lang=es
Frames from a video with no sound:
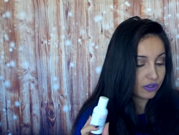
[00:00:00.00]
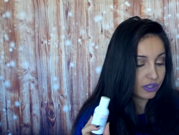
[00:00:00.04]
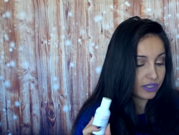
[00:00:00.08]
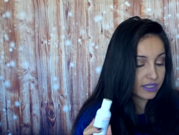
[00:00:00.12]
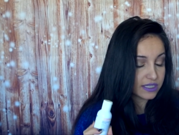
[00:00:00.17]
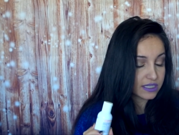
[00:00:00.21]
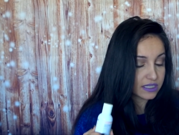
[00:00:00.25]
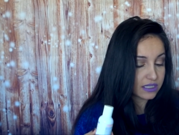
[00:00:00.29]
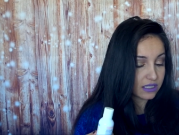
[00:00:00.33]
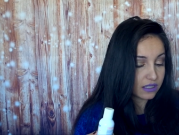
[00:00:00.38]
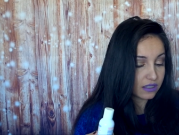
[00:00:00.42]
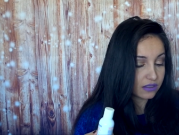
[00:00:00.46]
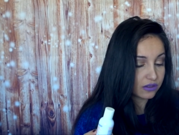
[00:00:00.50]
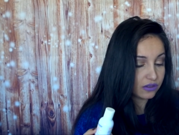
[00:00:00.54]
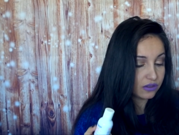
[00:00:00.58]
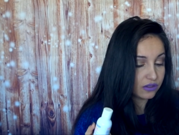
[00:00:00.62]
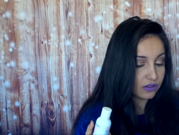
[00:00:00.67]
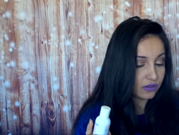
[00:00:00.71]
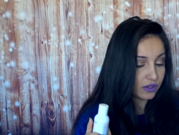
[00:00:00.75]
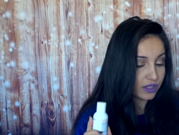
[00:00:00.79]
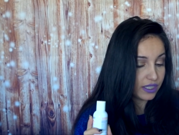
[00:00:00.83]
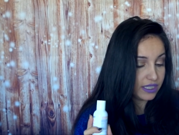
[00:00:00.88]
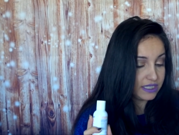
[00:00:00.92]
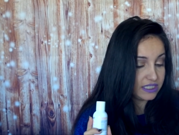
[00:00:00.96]
con
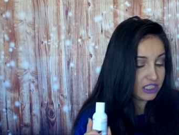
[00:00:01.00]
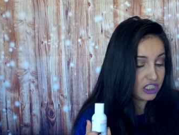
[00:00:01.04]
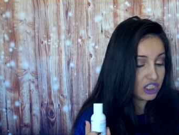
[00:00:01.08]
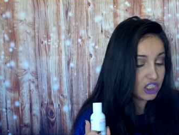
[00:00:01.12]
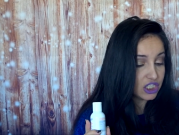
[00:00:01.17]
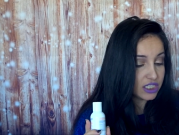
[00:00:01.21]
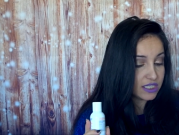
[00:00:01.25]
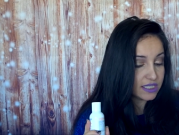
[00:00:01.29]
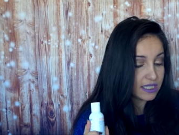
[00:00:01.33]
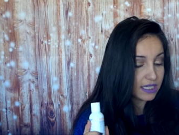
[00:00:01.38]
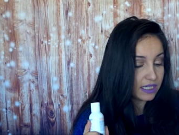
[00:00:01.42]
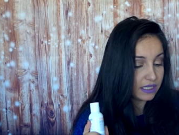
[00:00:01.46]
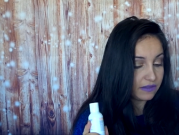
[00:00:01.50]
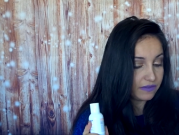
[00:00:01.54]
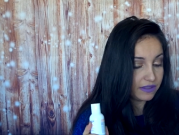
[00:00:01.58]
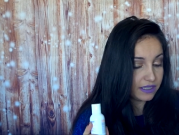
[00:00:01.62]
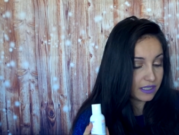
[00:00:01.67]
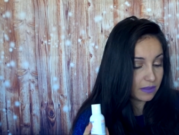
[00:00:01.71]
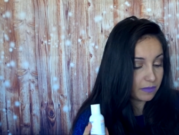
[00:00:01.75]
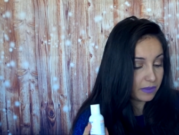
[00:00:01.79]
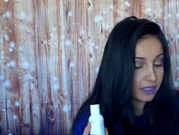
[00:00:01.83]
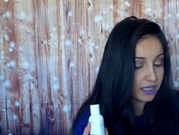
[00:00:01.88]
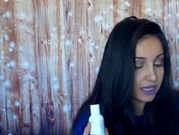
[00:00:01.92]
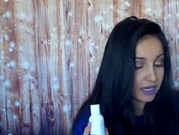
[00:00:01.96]
extracto de ginseng y
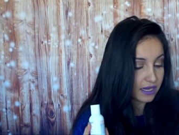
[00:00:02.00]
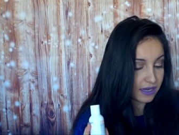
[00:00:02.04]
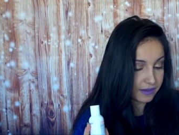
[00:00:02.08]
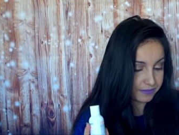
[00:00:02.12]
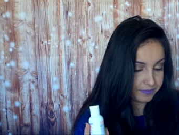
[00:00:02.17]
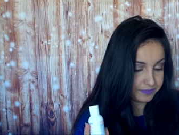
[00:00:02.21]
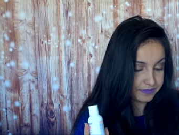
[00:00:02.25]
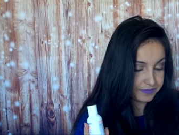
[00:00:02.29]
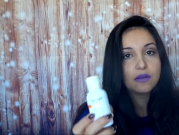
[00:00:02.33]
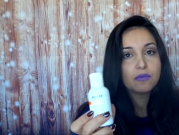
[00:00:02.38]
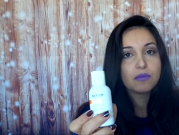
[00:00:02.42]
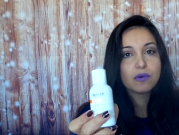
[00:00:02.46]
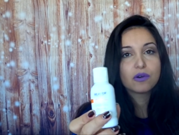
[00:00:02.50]
vitamina A.